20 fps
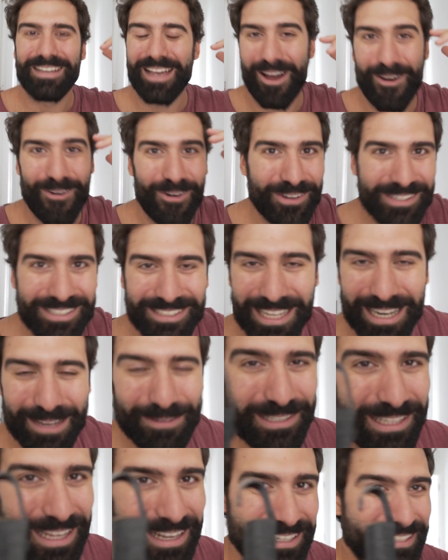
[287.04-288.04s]
Que a lo mejor está la,
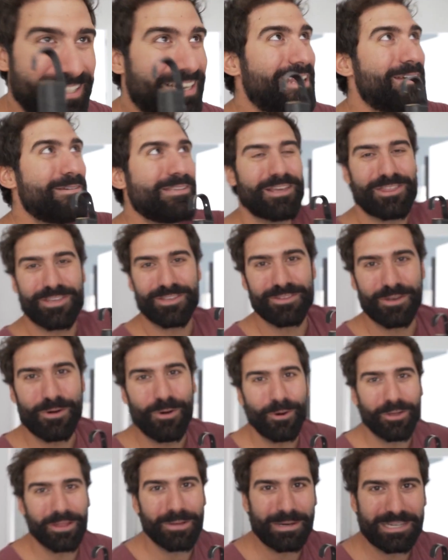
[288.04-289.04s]
la habitación de
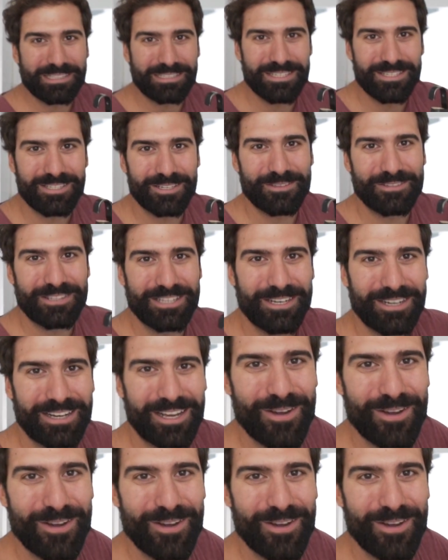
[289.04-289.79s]
Hugo, de Bar Simpson, tío.